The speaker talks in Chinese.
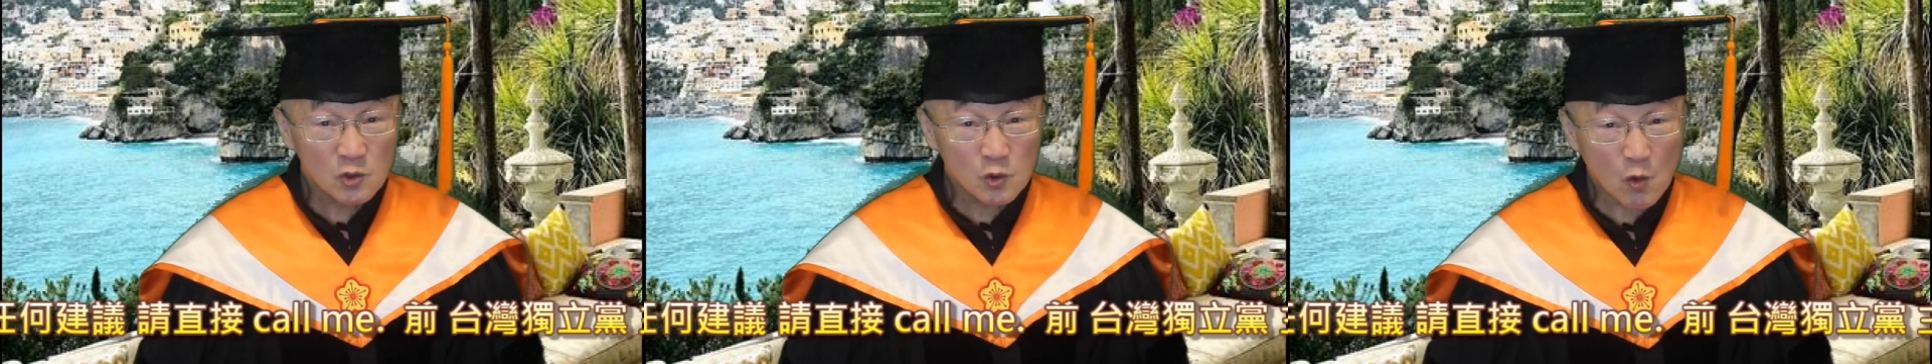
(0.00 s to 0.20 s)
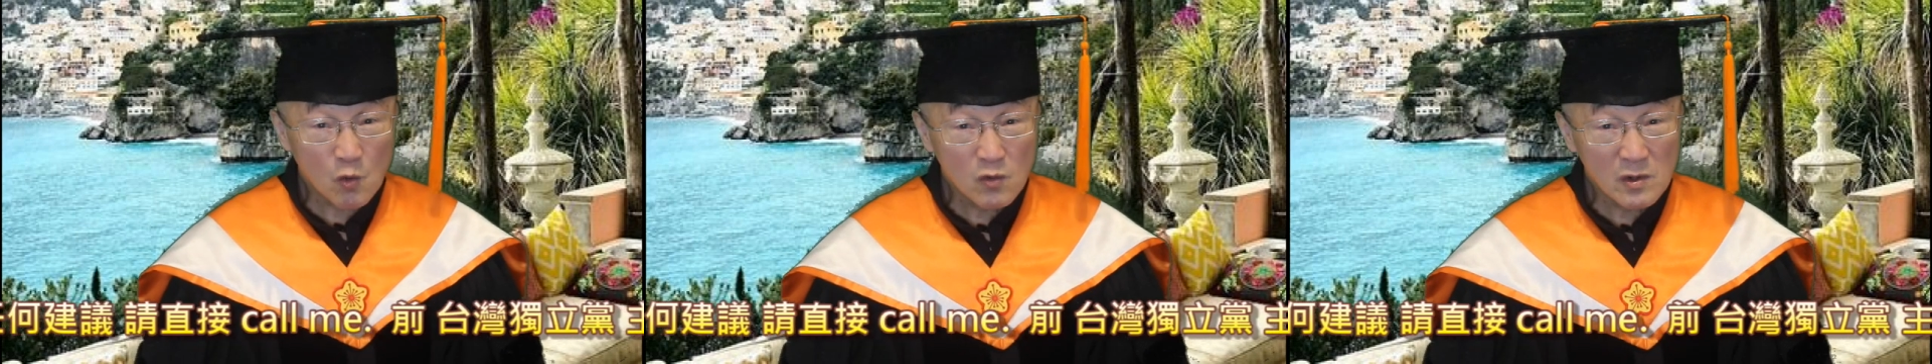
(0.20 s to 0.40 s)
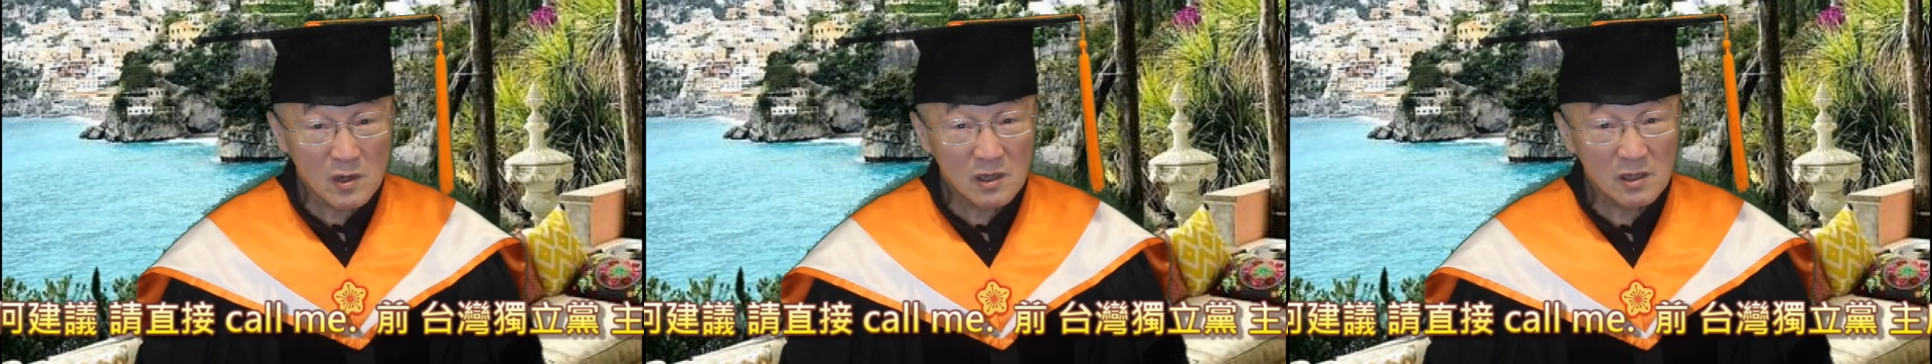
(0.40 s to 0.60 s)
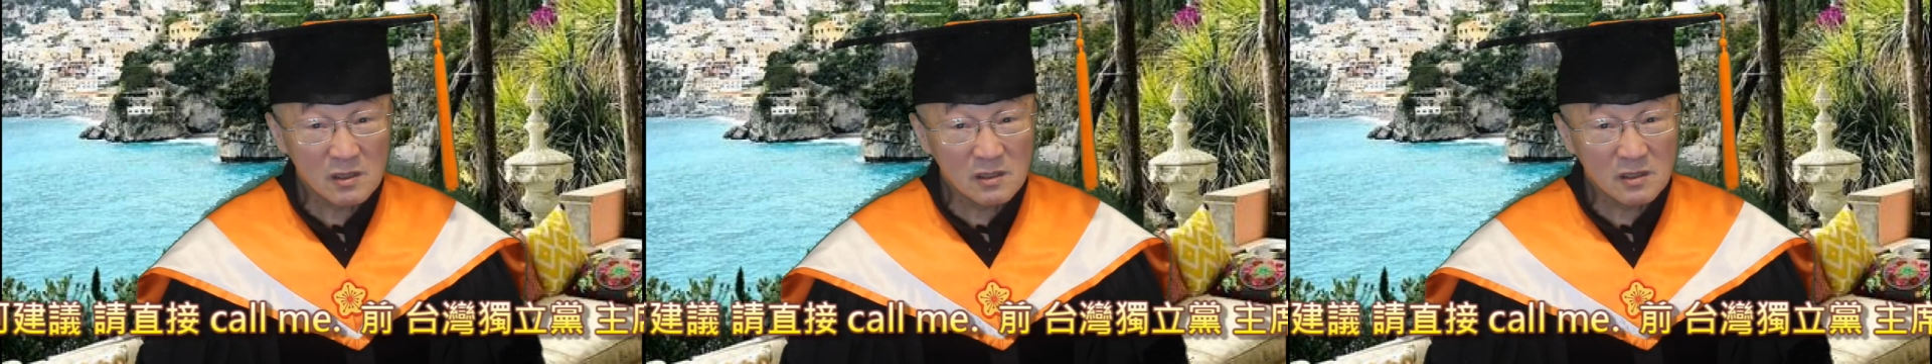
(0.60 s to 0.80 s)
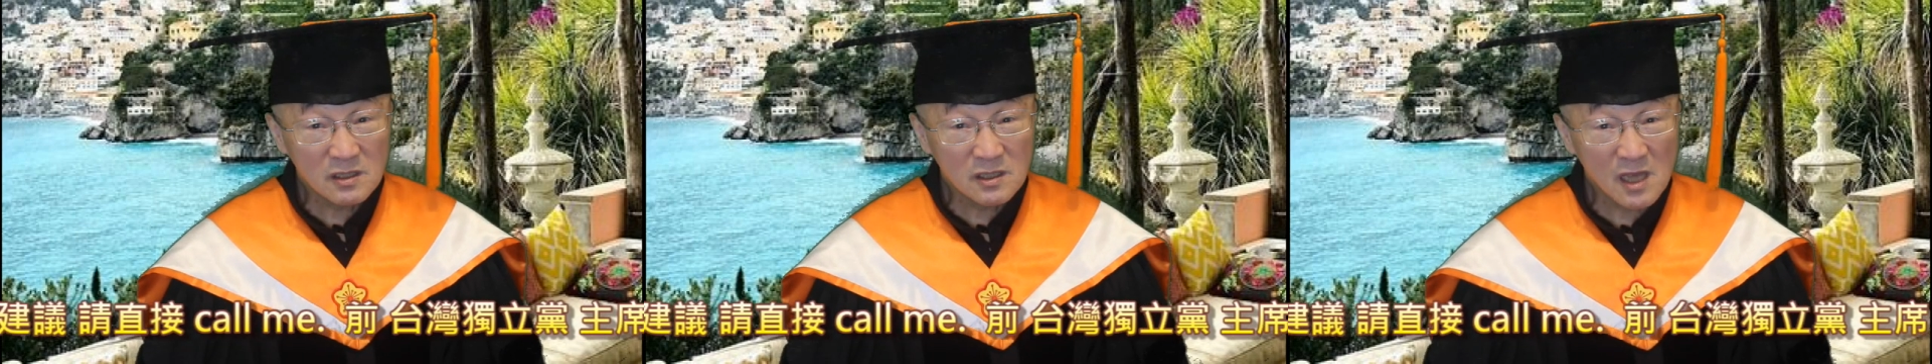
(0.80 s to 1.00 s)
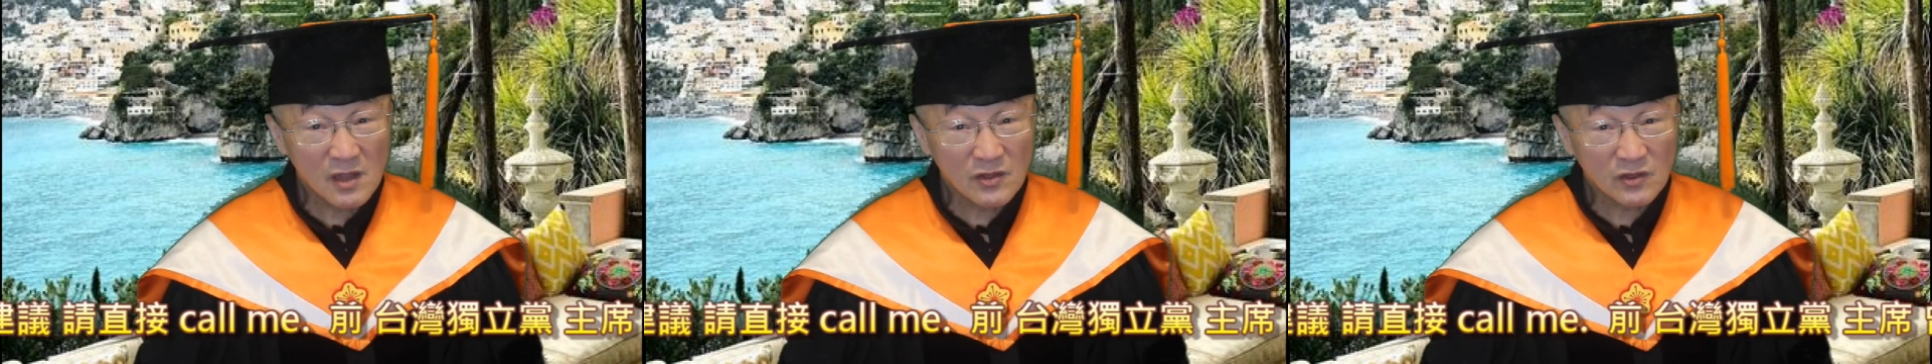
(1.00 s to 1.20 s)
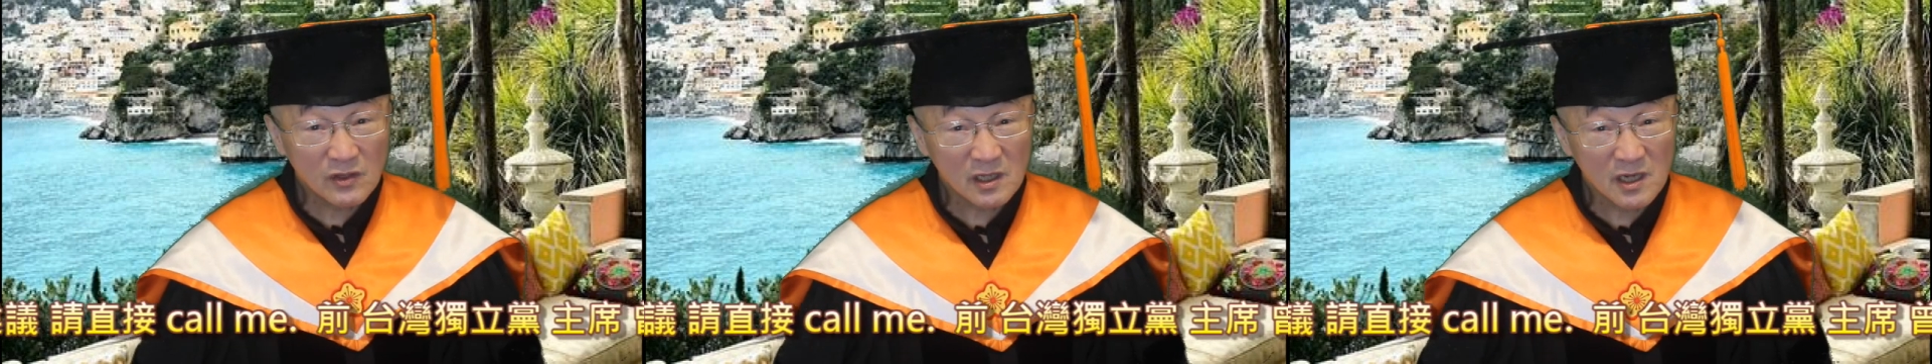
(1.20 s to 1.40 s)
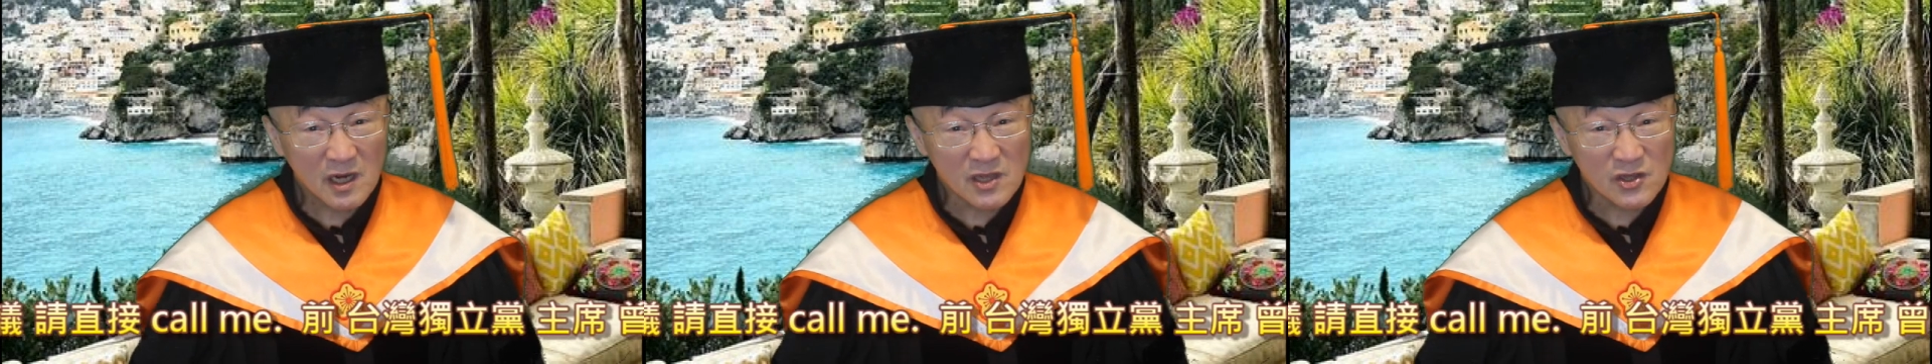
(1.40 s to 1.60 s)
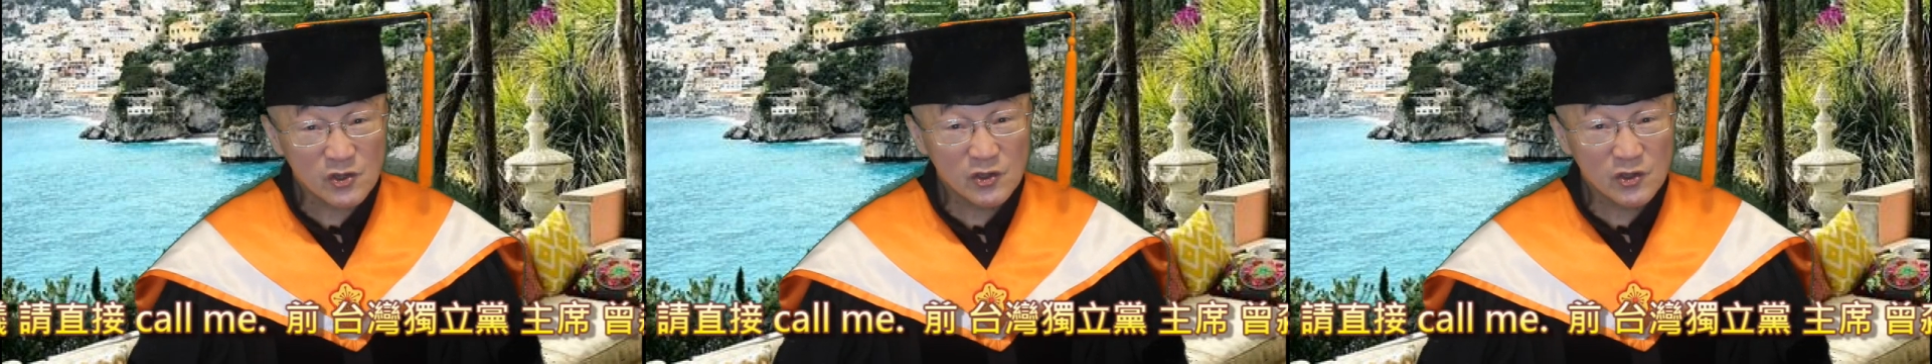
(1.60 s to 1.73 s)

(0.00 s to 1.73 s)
中科院的冷